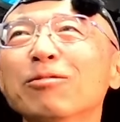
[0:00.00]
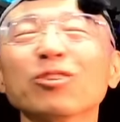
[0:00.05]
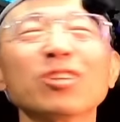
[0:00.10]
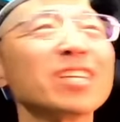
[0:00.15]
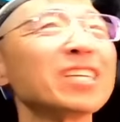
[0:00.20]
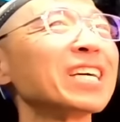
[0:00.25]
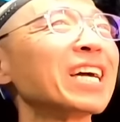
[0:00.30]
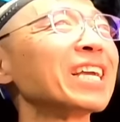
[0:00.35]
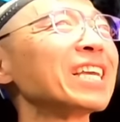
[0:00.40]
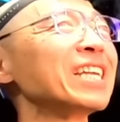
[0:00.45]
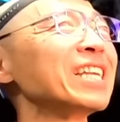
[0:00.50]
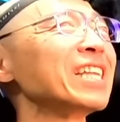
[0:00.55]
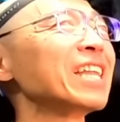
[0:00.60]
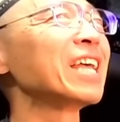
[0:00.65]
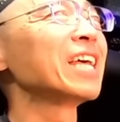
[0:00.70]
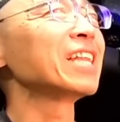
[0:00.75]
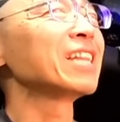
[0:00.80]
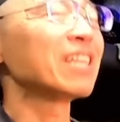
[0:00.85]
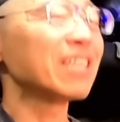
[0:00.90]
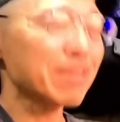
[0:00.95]
てる限り
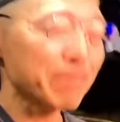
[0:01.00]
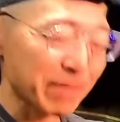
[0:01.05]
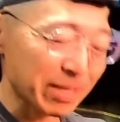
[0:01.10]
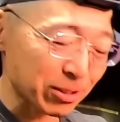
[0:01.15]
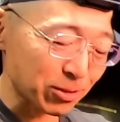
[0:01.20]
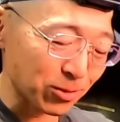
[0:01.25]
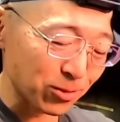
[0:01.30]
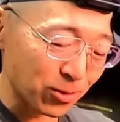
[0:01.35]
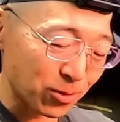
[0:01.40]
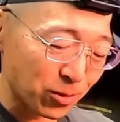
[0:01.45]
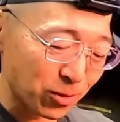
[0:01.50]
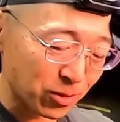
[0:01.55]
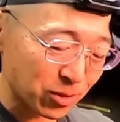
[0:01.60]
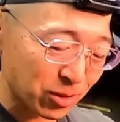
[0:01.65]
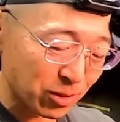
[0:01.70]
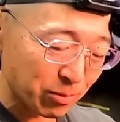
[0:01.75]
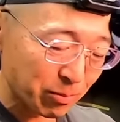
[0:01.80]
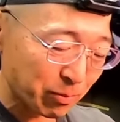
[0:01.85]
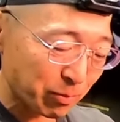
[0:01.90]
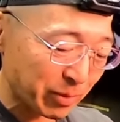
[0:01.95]
ね。ただまあ、その、
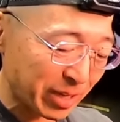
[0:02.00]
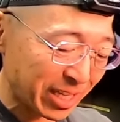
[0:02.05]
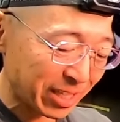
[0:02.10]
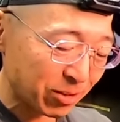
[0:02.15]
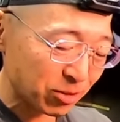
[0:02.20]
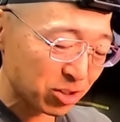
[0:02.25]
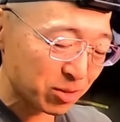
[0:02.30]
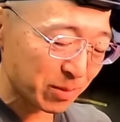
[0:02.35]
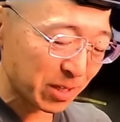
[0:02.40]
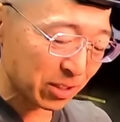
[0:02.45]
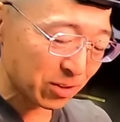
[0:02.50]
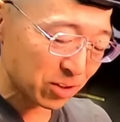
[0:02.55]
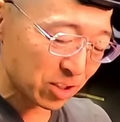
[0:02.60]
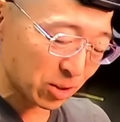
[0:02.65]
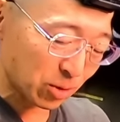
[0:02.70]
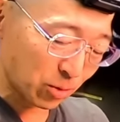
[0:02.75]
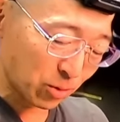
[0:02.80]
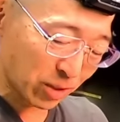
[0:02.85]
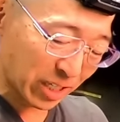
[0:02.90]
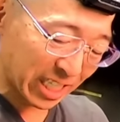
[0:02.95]
毎年毎
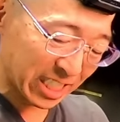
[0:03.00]
年この価